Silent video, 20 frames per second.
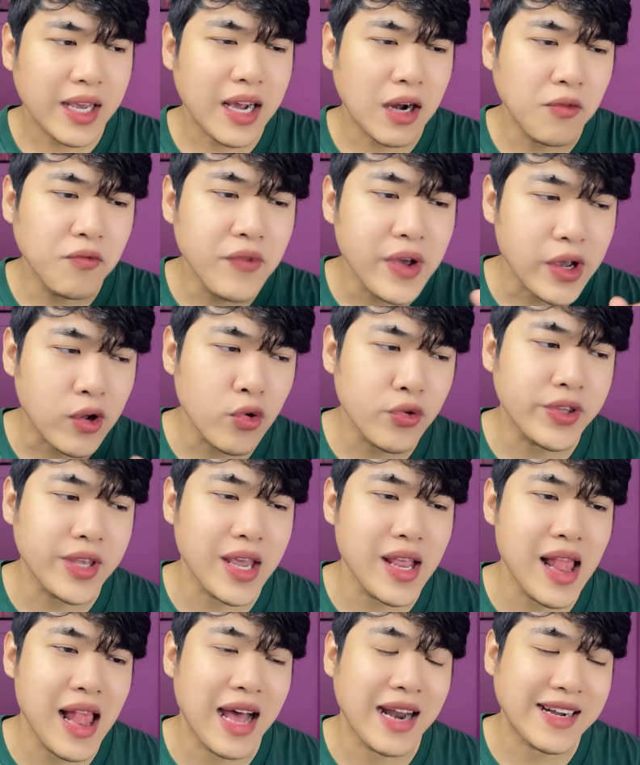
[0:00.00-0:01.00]
công việc của
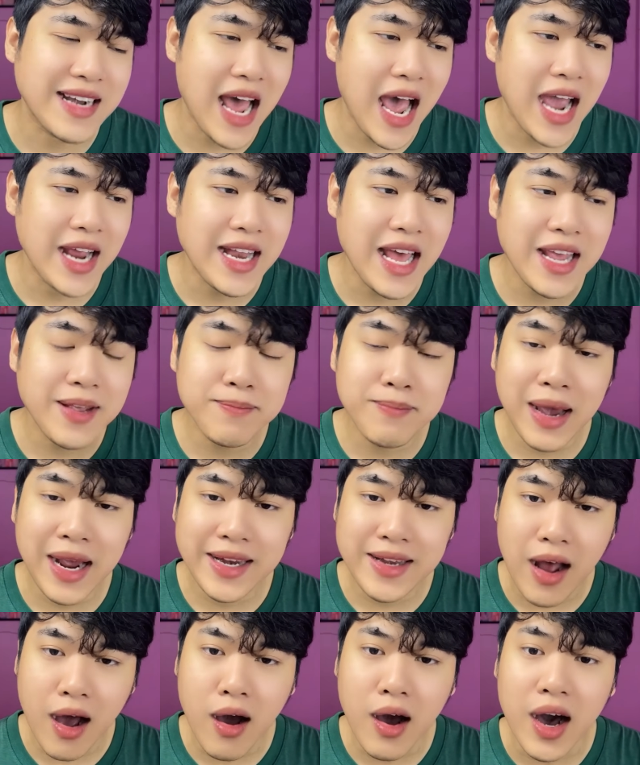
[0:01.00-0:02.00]
chị là rài đây
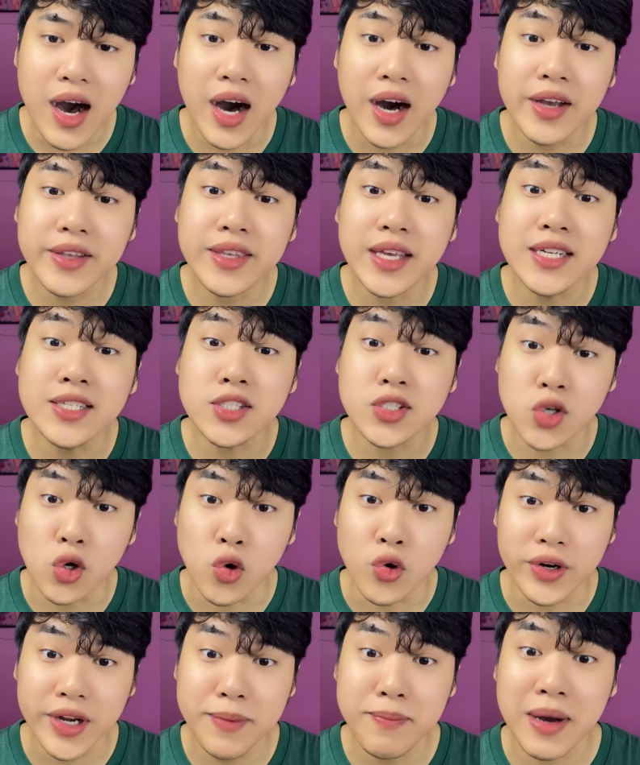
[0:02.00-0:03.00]
mai đó ở trên
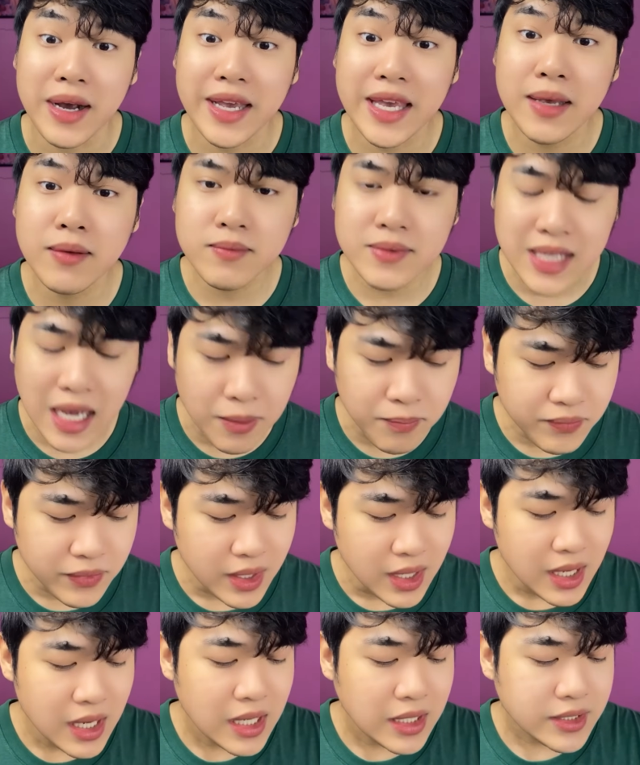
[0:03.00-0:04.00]
xuồng để mà kiếm sống,
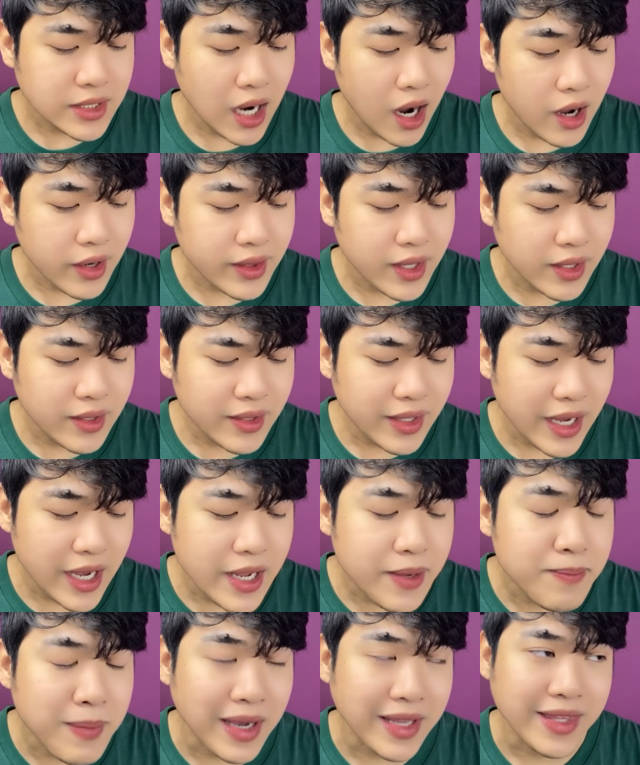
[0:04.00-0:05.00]
cho đến
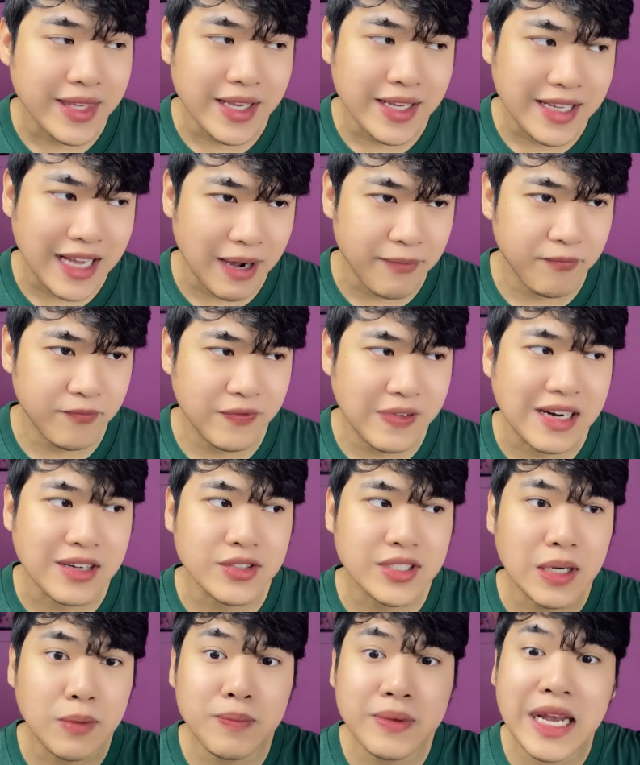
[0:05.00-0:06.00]
khi mà chị cặp vào
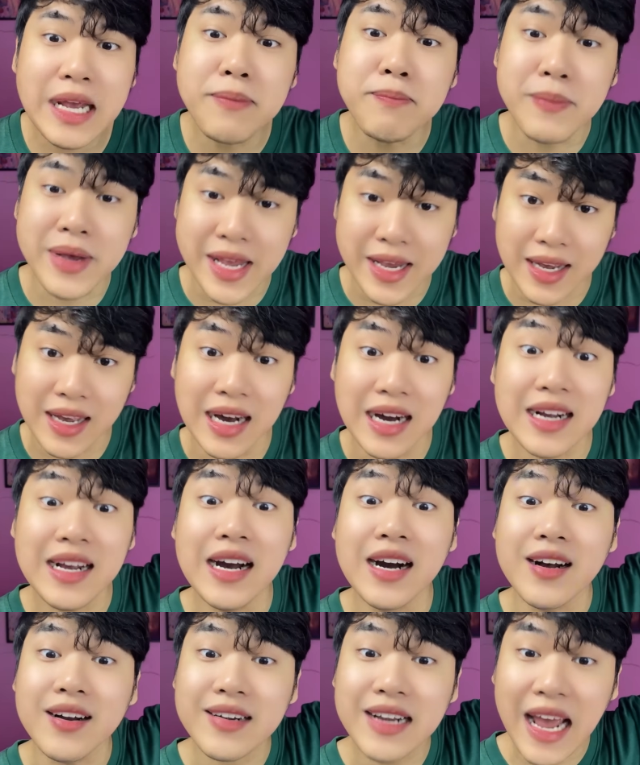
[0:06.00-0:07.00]
trong cái miệt ở
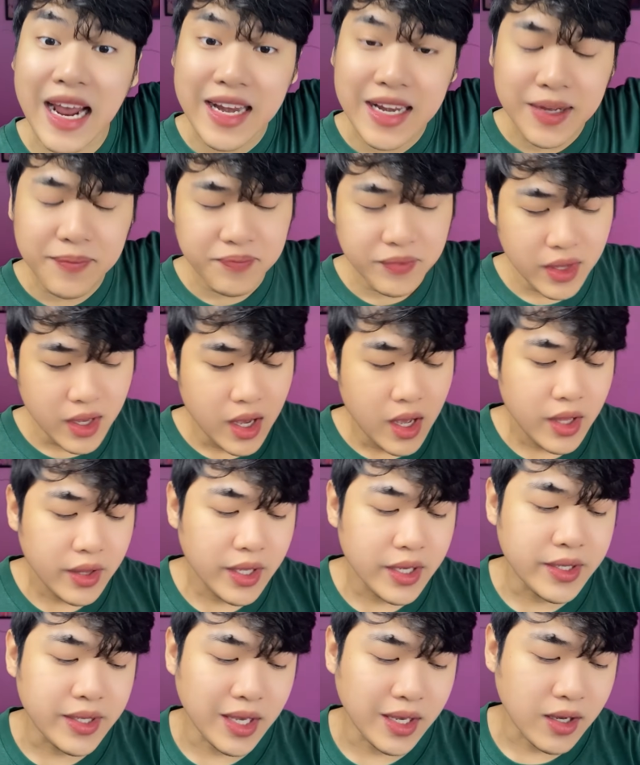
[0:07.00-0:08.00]
gần đây đó,
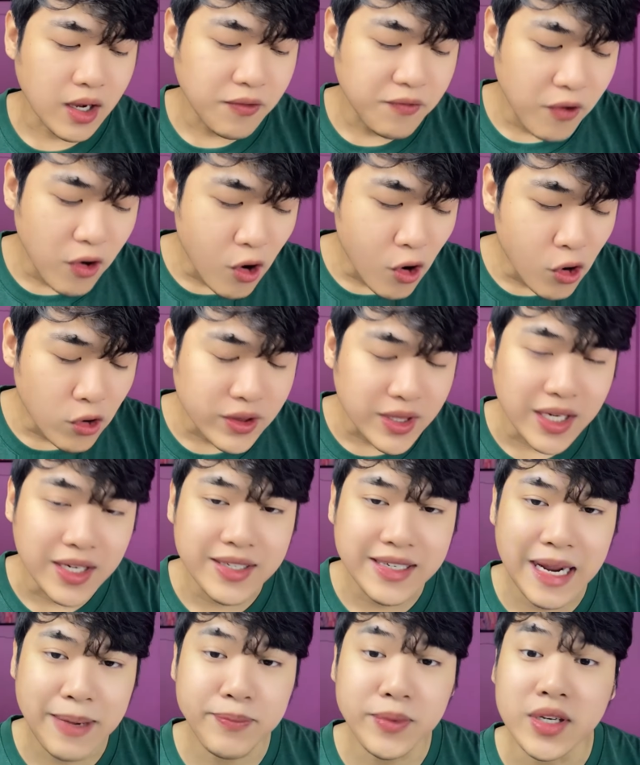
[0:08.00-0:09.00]
thì chị có vô
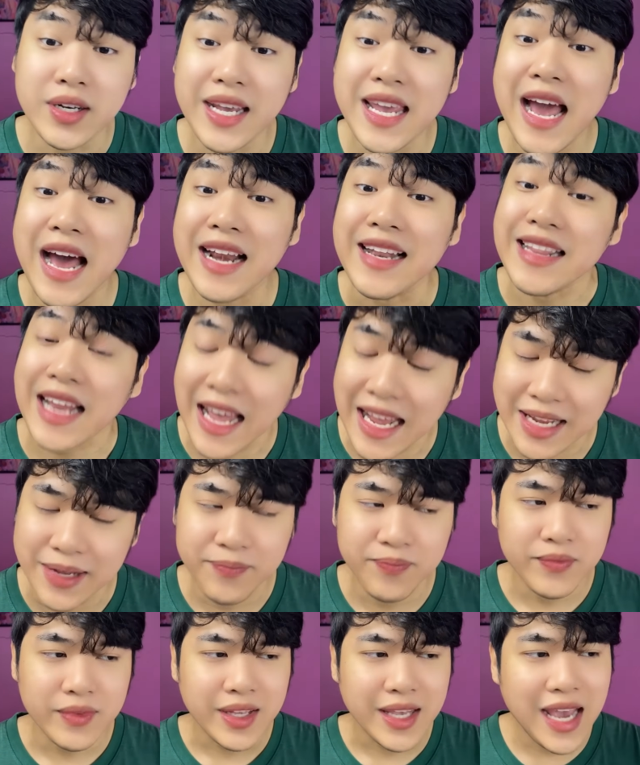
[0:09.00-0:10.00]
tình gặp được cái anh này.
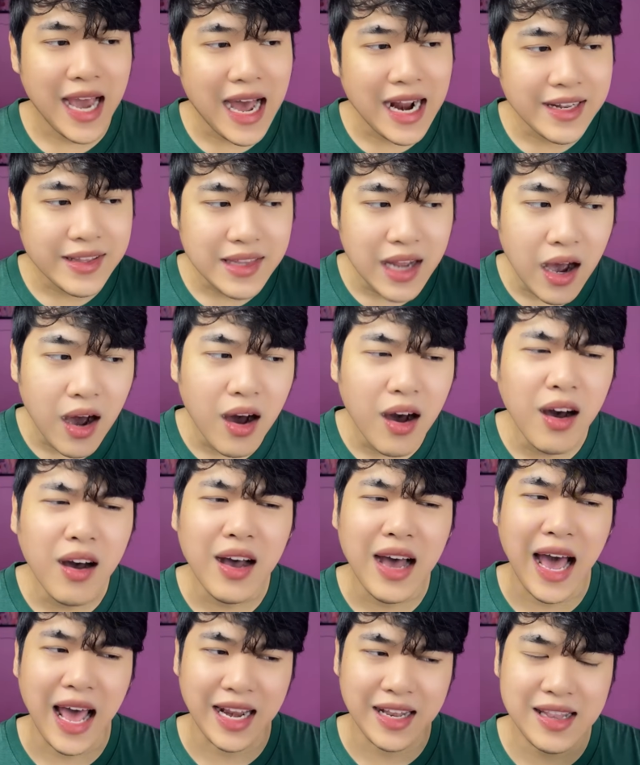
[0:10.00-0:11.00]
Cái anh đó
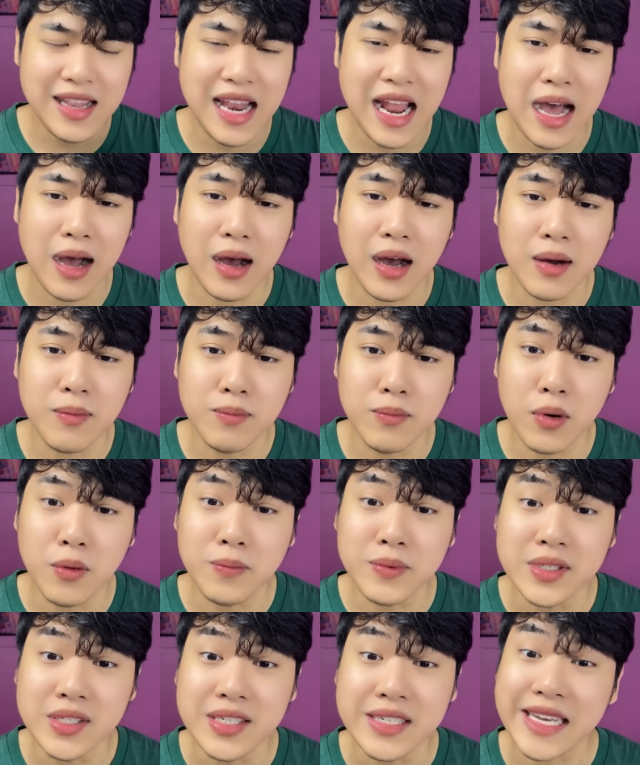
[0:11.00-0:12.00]
ảnh là
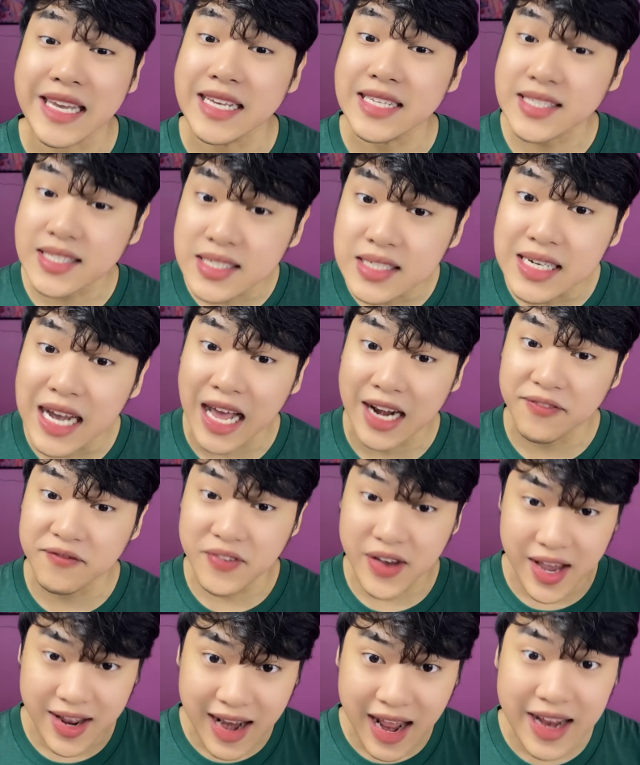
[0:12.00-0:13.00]
một người kỹ sư, ảnh
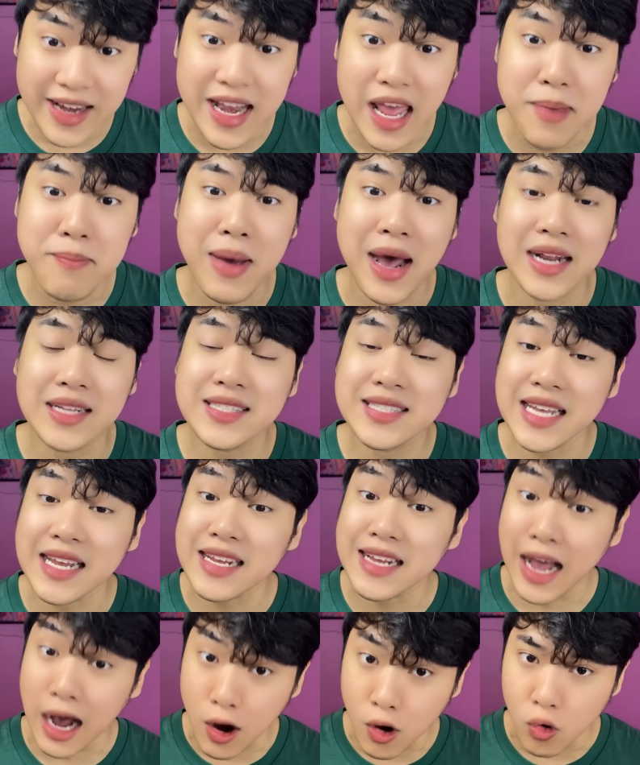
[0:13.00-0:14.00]
về đây để mà ảnh xây
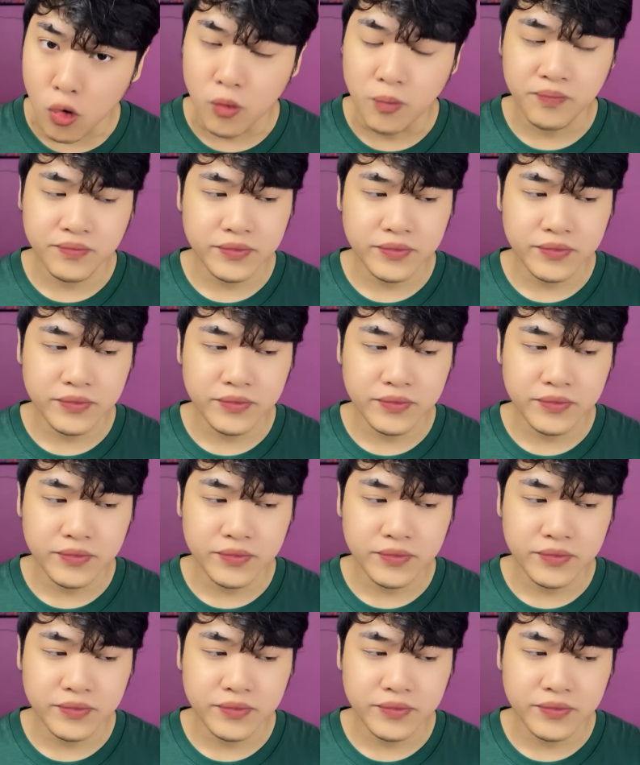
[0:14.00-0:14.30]
cầu.